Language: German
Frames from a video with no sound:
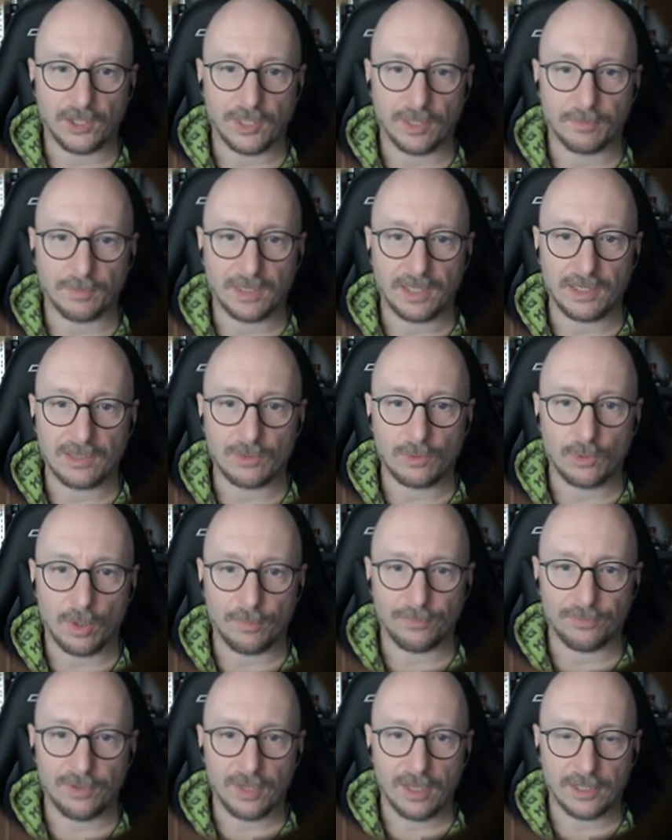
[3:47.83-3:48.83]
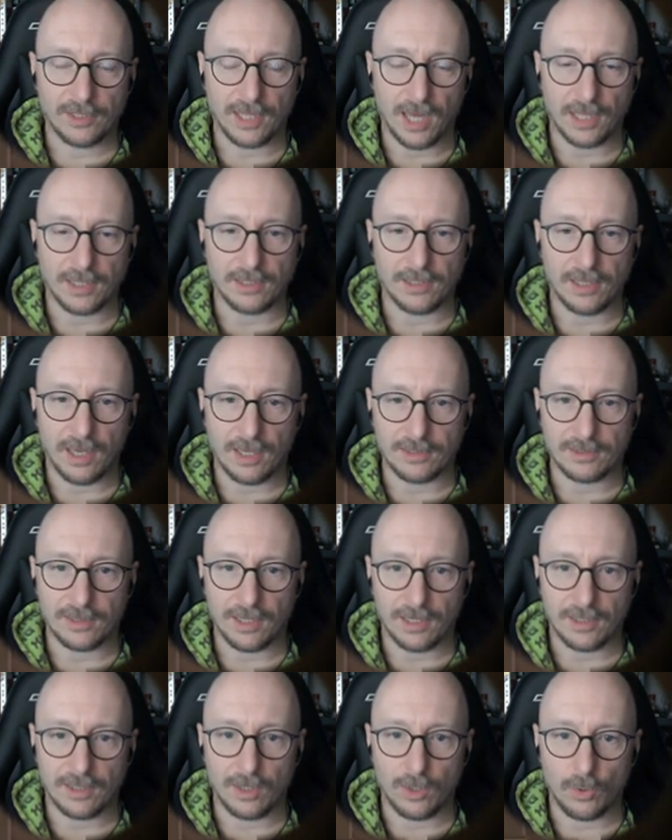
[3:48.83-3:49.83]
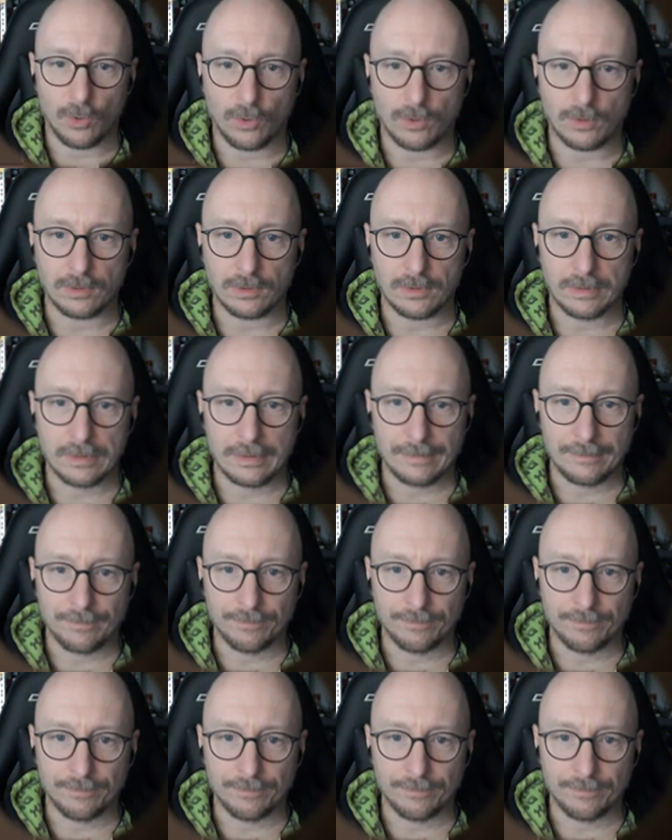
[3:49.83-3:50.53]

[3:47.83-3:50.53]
Ich habe einen riesen Kopf, keine Nase, keine Augen,